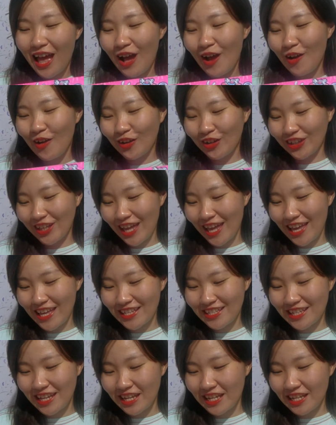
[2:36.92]

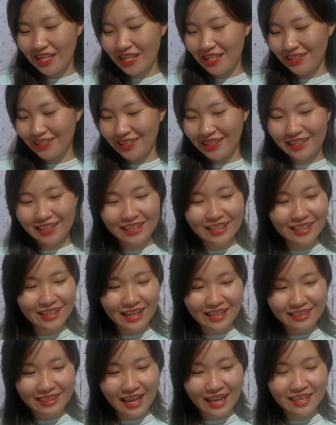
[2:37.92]
Oke jadi di sini
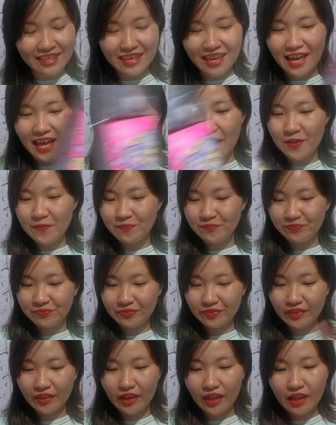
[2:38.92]
katanya
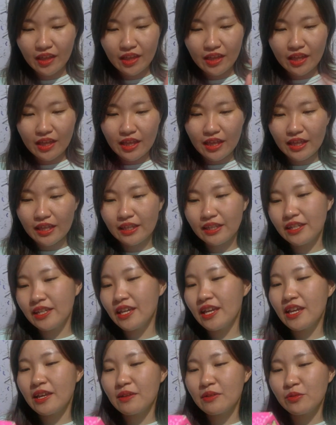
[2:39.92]

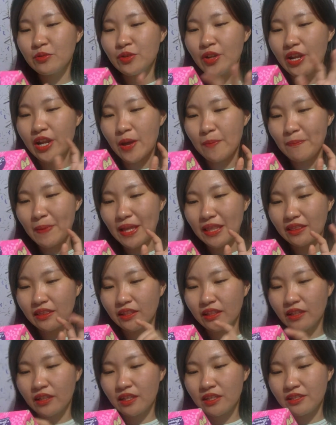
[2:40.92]
Ini udah dapat
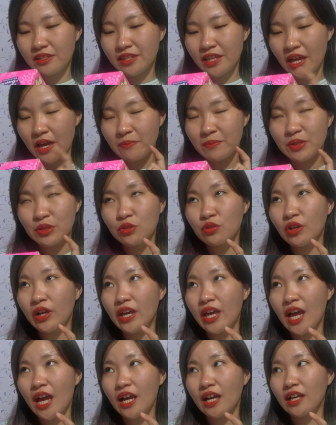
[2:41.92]
uh, eh, jam itu
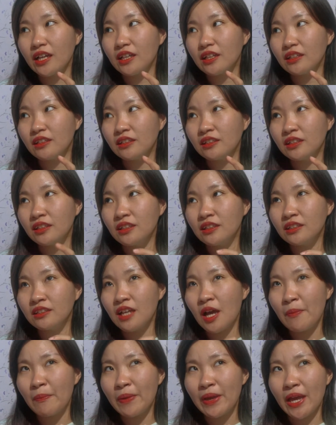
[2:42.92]
kayak uh,
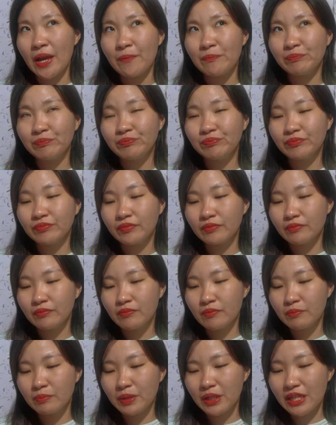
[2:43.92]
apa ya
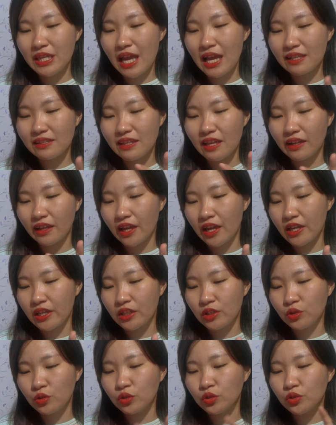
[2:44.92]
Perhiasan
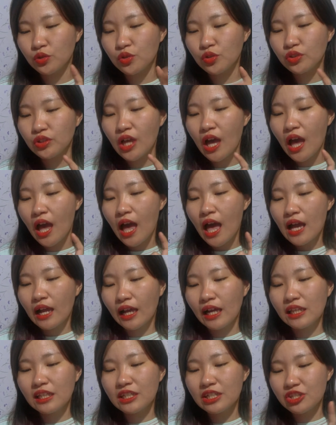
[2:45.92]
kayak gitu Terus
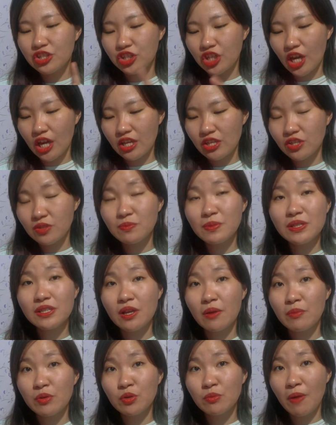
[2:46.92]
color change
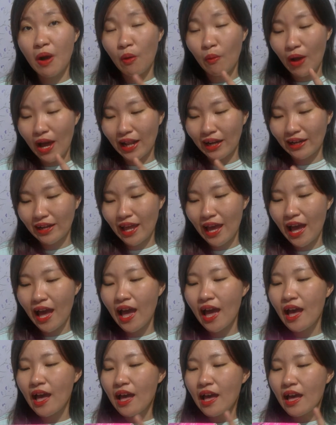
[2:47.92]
bisa berubah warna